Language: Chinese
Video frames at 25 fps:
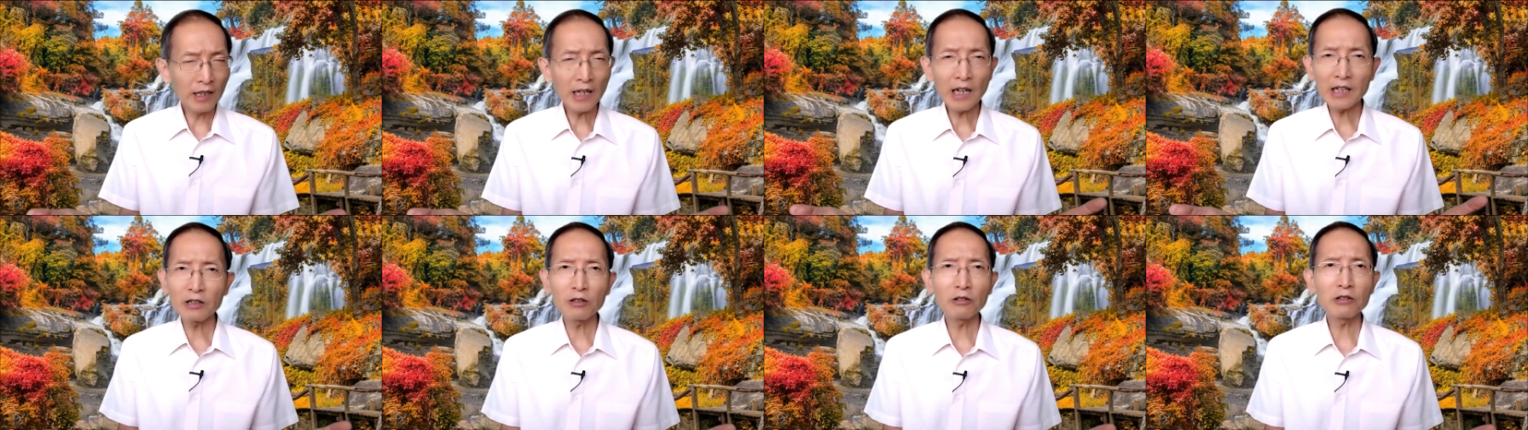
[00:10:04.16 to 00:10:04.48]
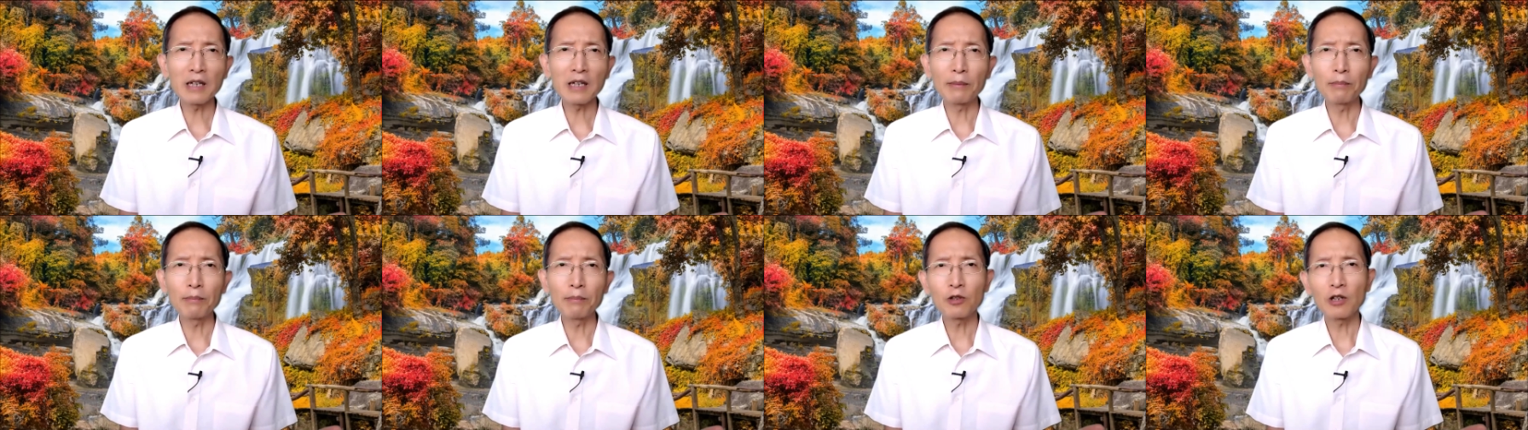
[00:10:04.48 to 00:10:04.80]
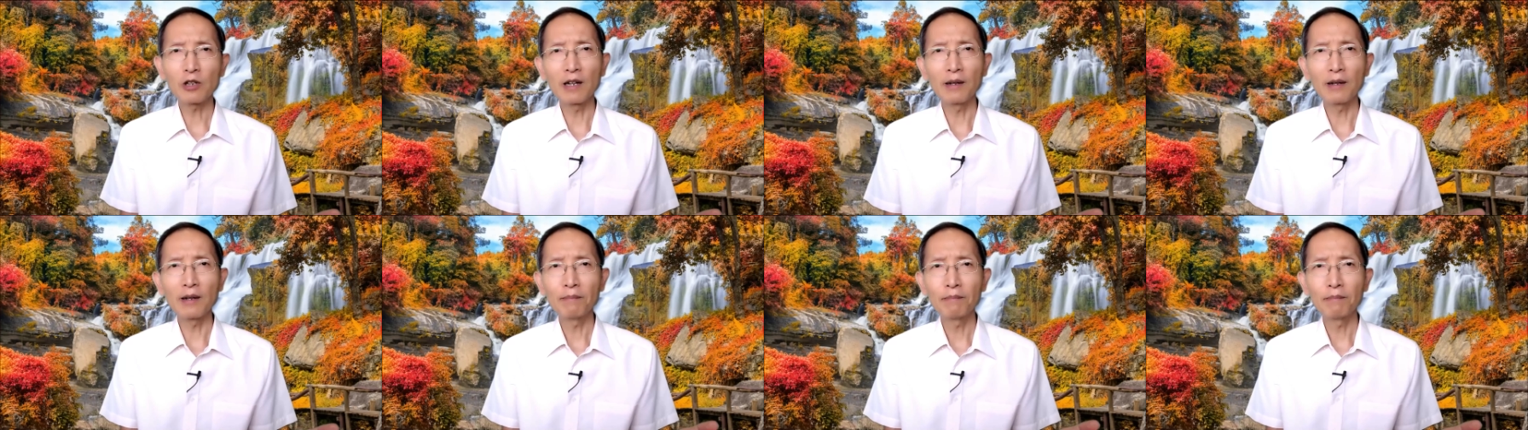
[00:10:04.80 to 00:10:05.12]
一样都讲不
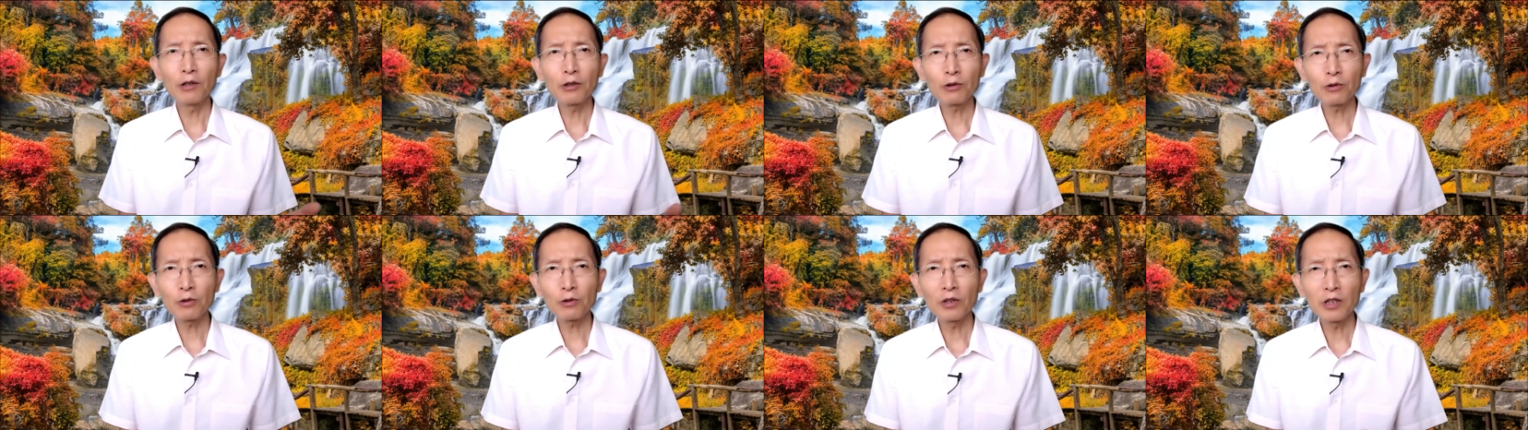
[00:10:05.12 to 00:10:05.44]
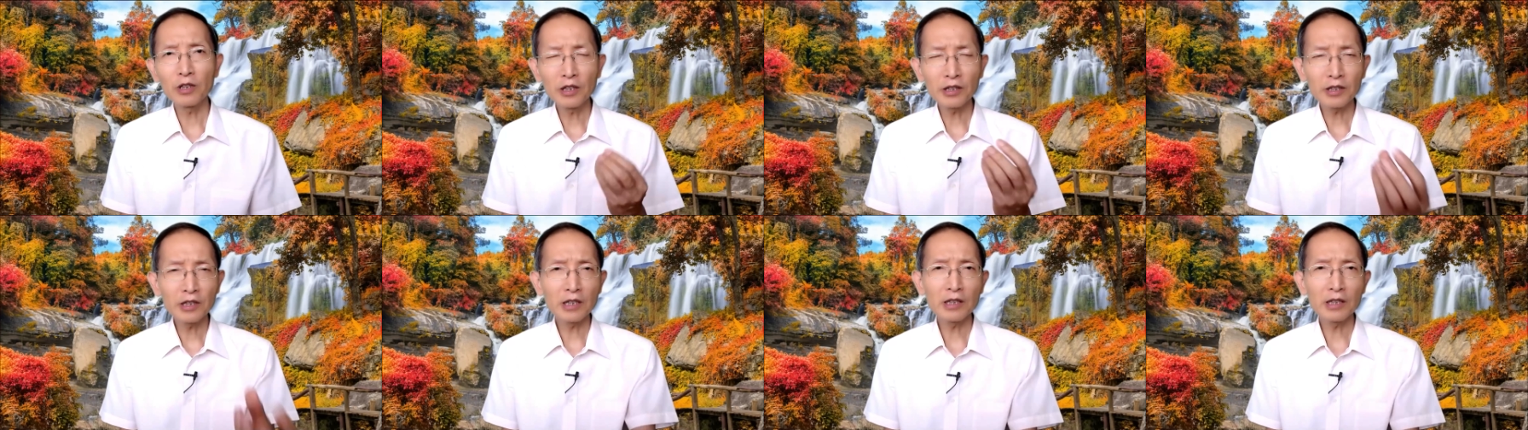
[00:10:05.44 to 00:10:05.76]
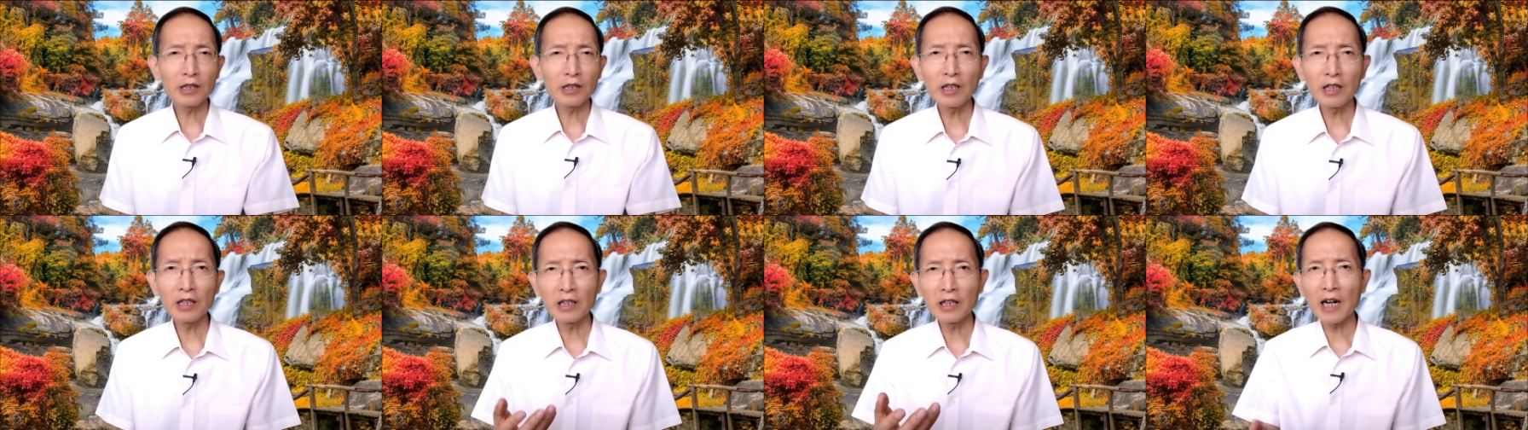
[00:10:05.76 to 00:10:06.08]
出来，没有说你的
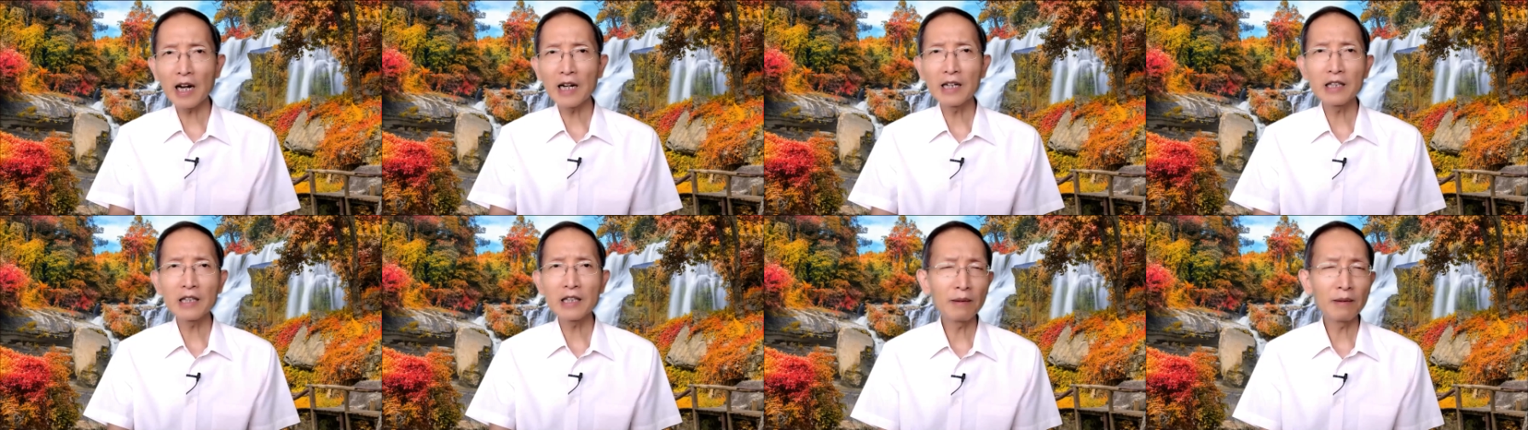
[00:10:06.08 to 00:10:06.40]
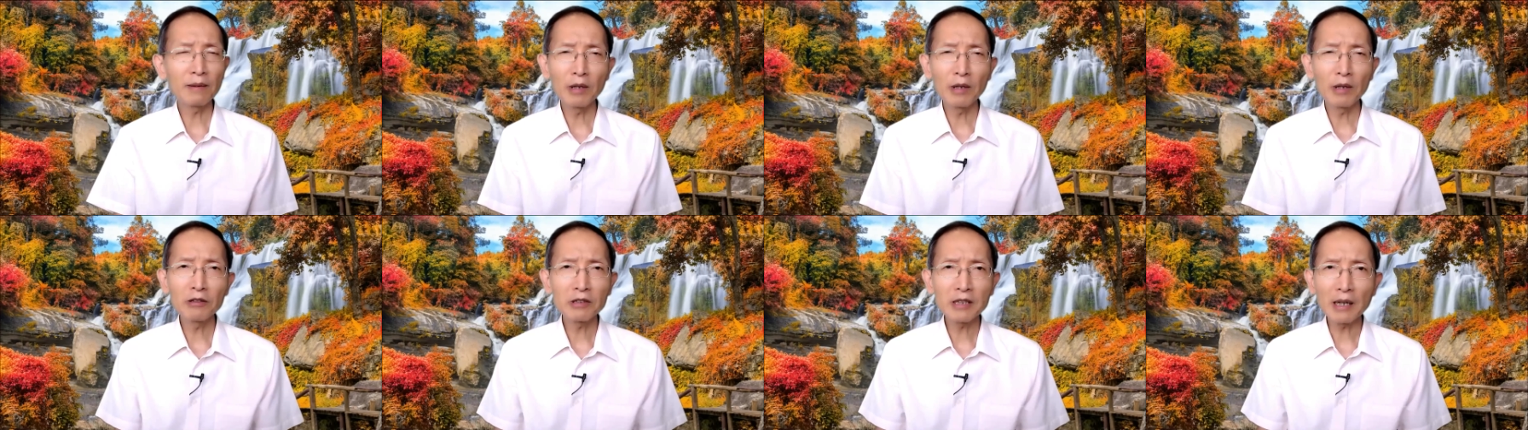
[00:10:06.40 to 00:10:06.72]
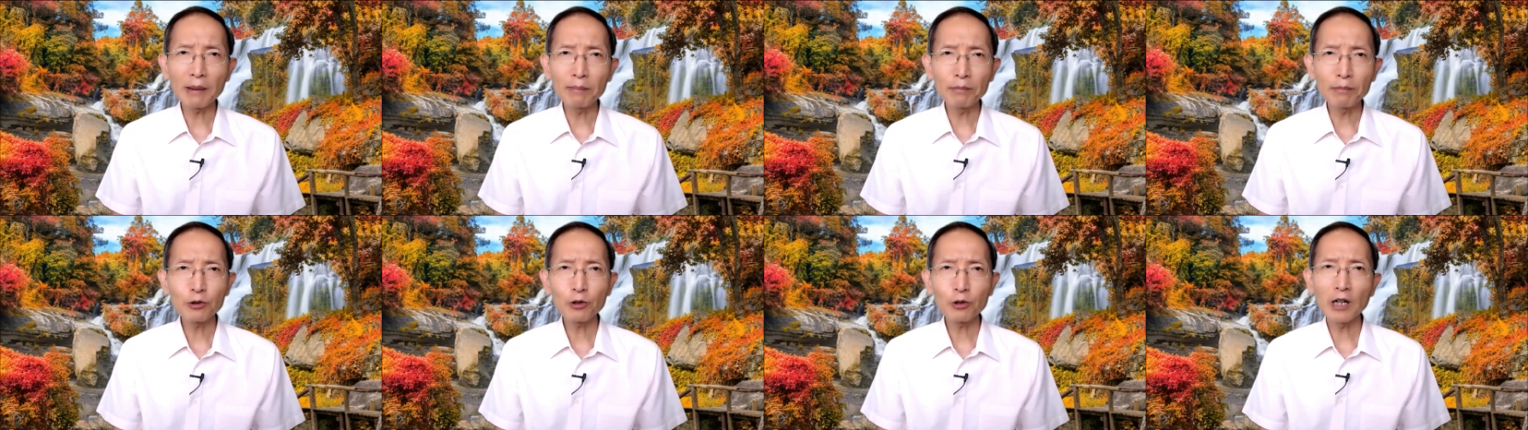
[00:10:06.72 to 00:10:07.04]
信心、你的爱心没有
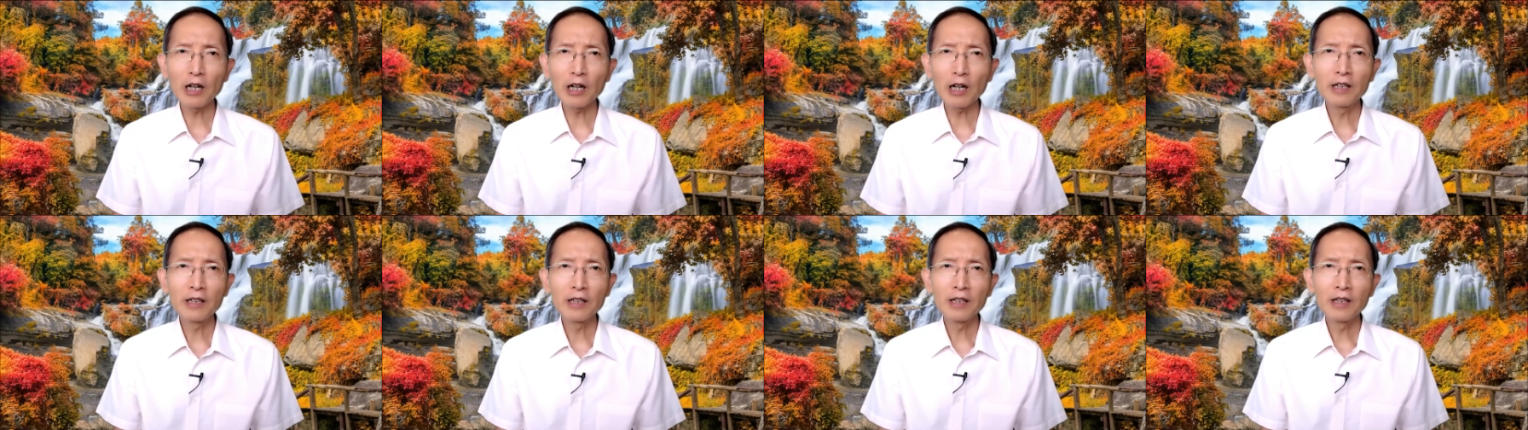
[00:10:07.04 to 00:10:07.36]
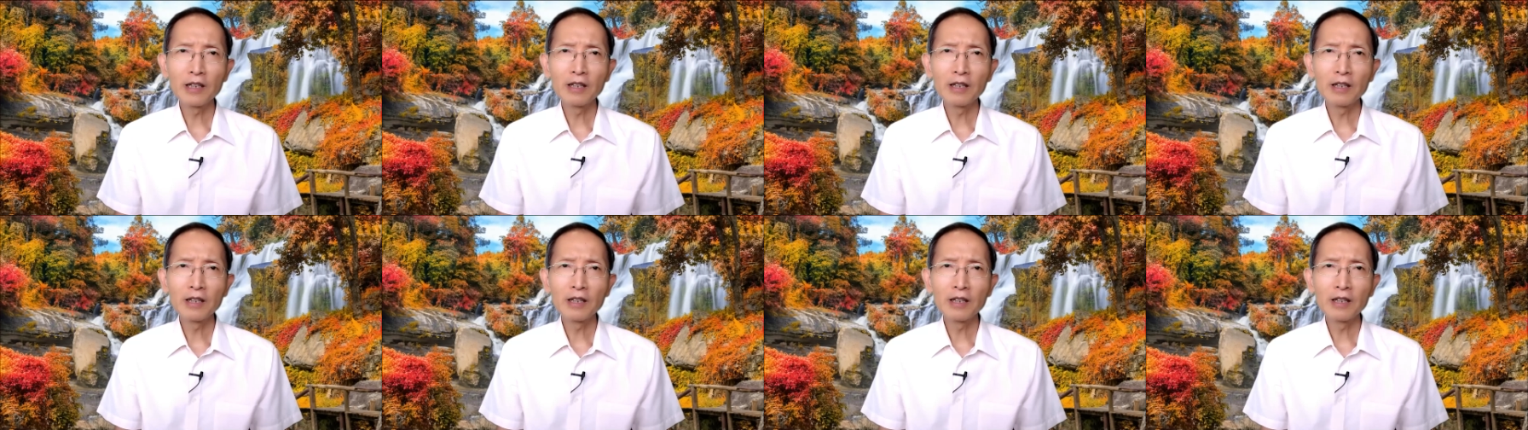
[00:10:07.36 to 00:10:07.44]
讲不出来。